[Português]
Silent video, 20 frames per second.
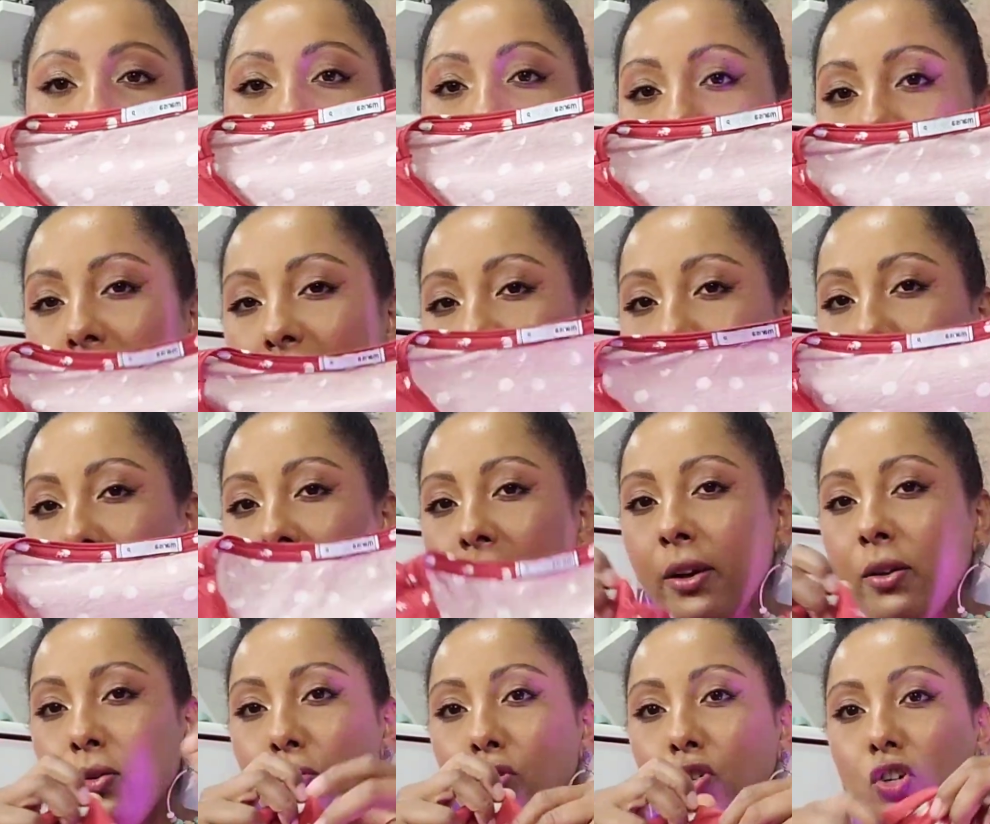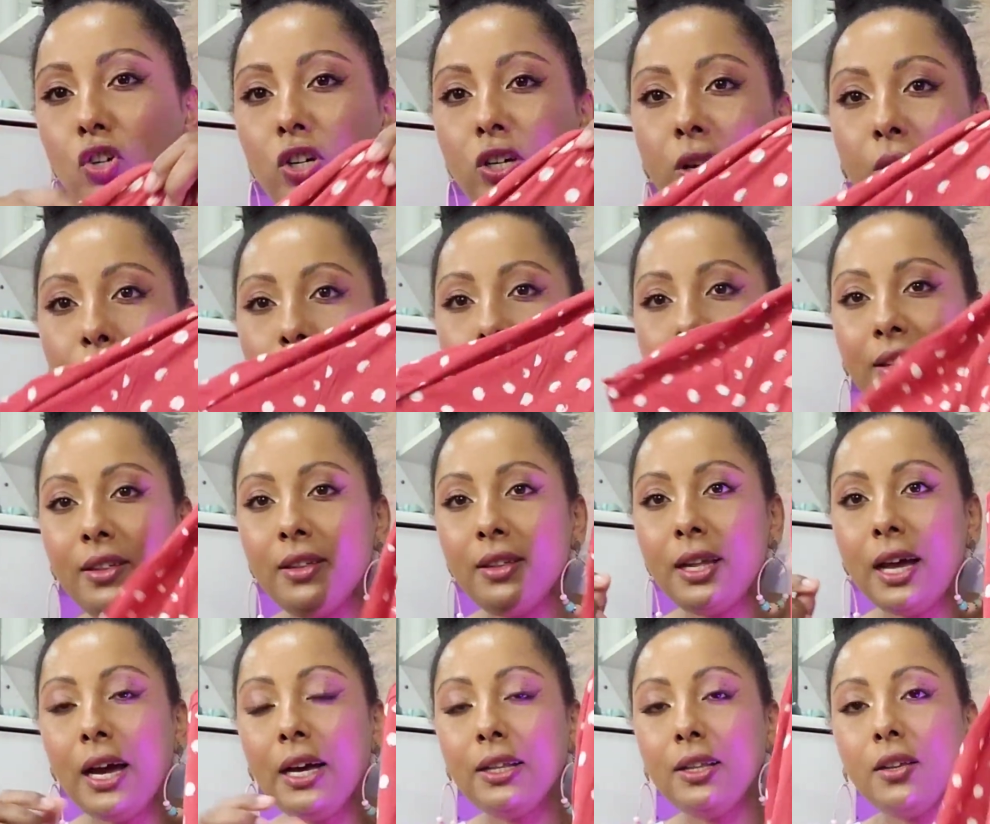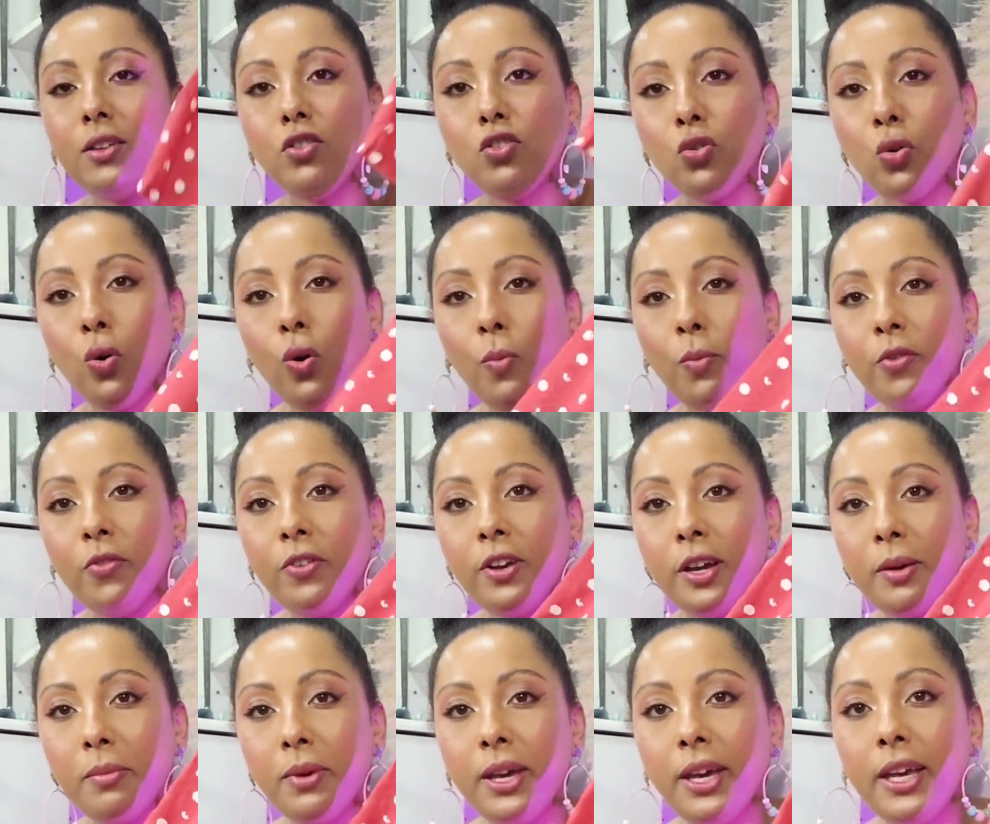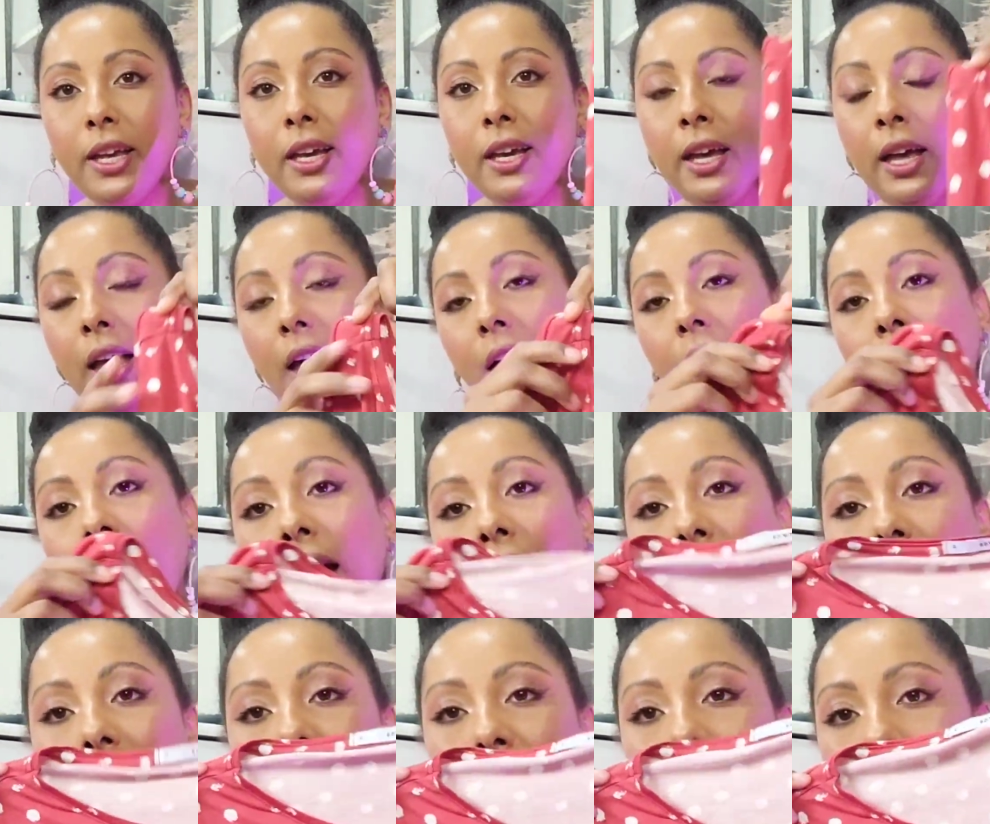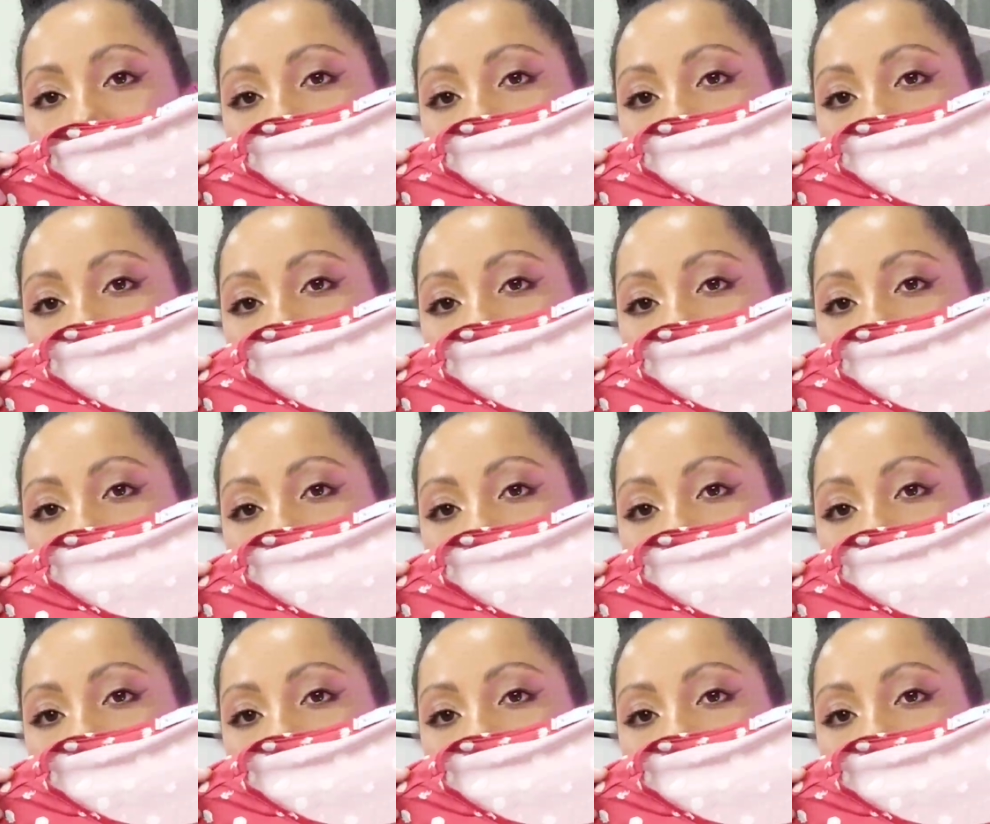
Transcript: que vermelho não tinha quase nada de roupa vermelha. Aí